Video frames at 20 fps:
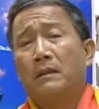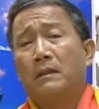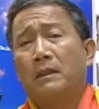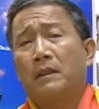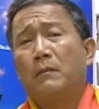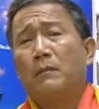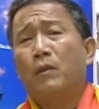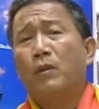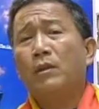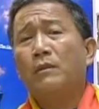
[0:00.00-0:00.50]

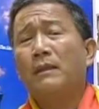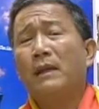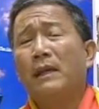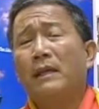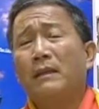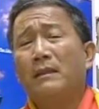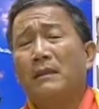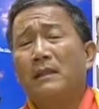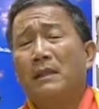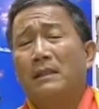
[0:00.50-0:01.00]
cái buổi
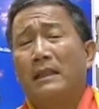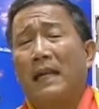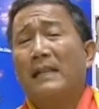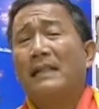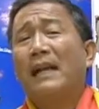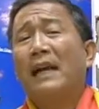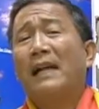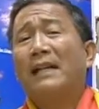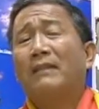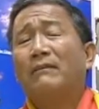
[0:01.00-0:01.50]
mà xảy
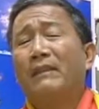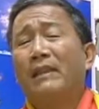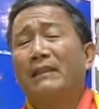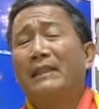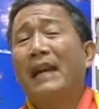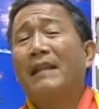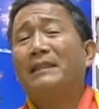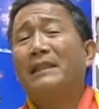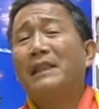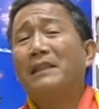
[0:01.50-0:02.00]
ra cái việc
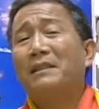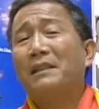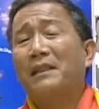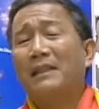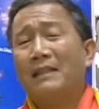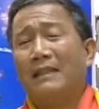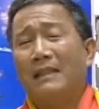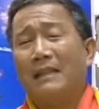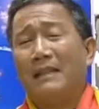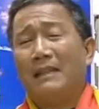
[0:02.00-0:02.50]
đáng tiếc đó
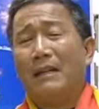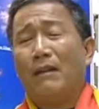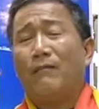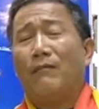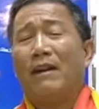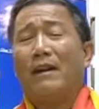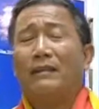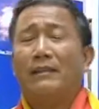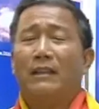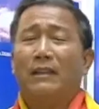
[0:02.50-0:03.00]
là vào
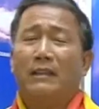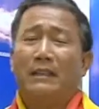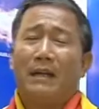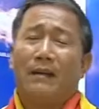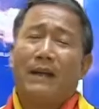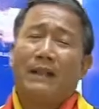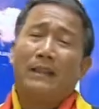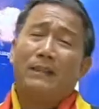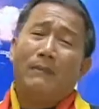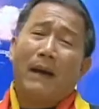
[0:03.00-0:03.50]
vào, vào
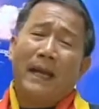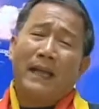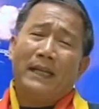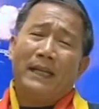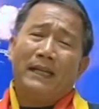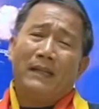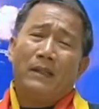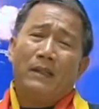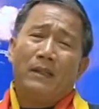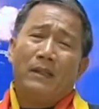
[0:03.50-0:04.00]
ngày thứ bảy
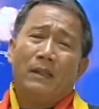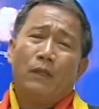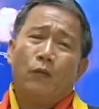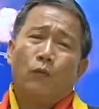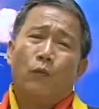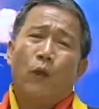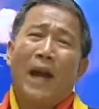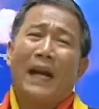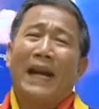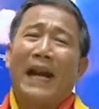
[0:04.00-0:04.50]

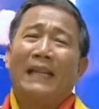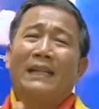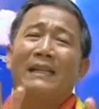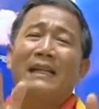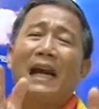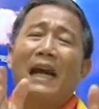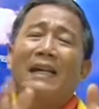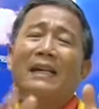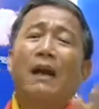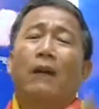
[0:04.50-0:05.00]
qua ngày thứ
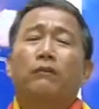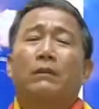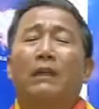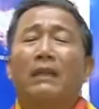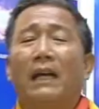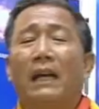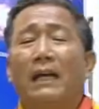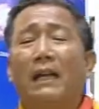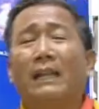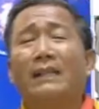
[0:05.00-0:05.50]
hai đi học tôi
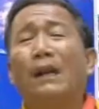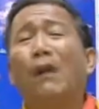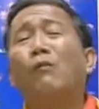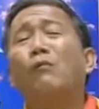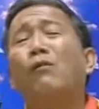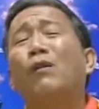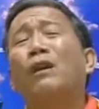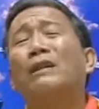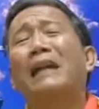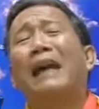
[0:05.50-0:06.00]
lợi là
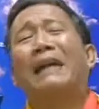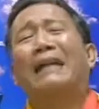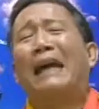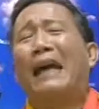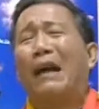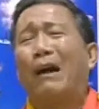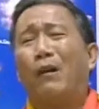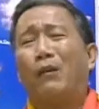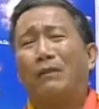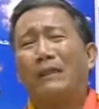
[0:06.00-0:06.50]
không có thằng
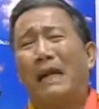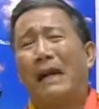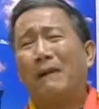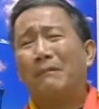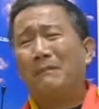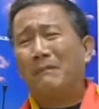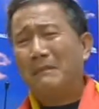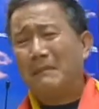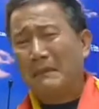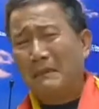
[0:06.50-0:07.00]
nào
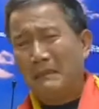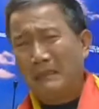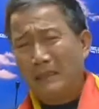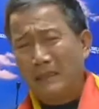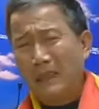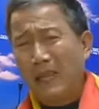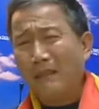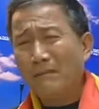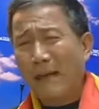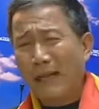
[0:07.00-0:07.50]
dám
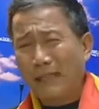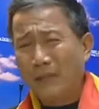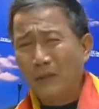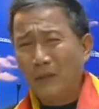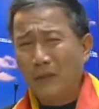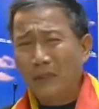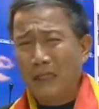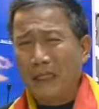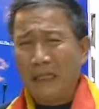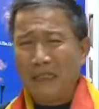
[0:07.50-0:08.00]
dẫn mặt với
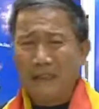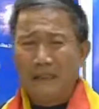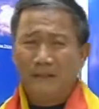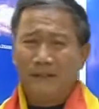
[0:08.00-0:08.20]
tôi nữa hết